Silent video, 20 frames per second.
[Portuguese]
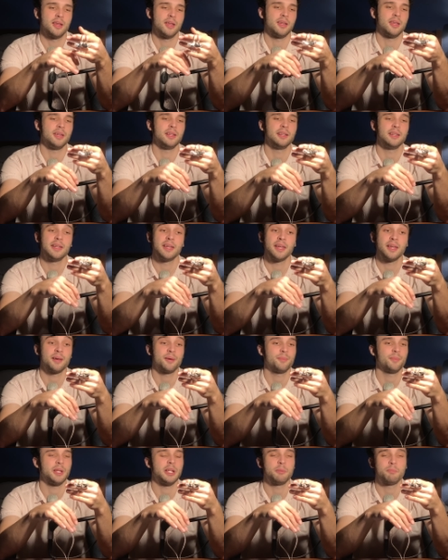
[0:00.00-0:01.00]
Ele é,
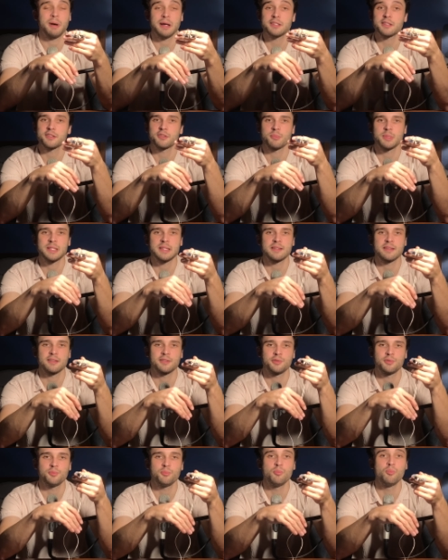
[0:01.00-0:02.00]
ele passa assim, uma
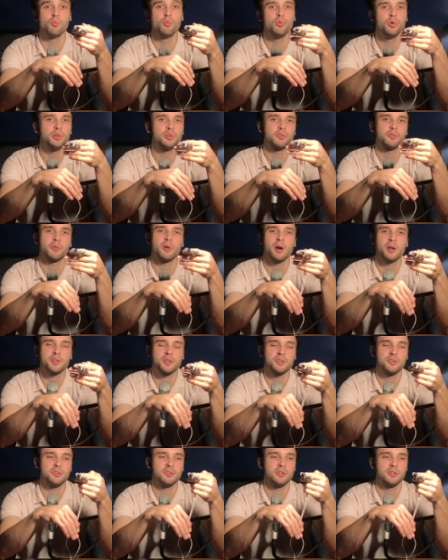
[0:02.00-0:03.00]
sensação muito
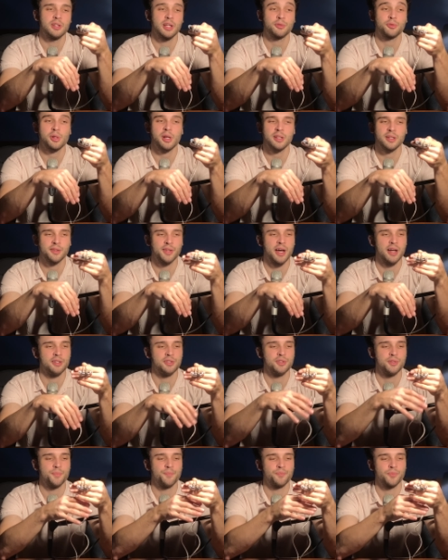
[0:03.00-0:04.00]
forte de
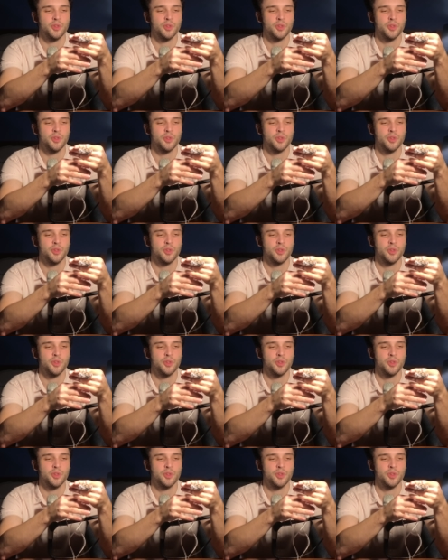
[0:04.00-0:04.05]
naturalidade,